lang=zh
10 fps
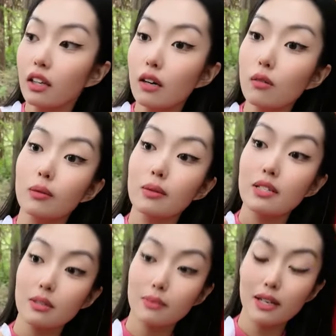那我们
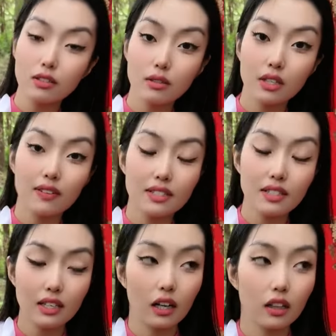这边就因为
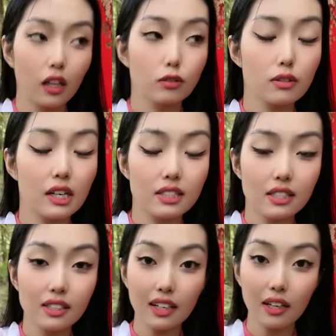这个老族长
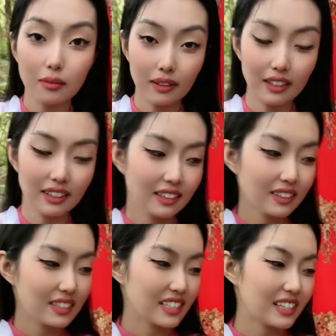七个老婆，
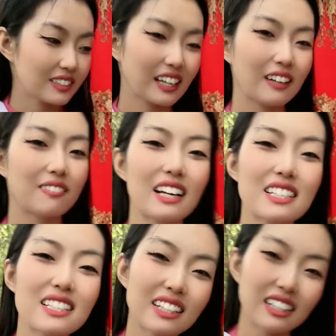六十三岁大，伯还
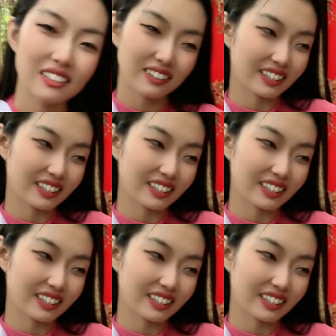四个老婆。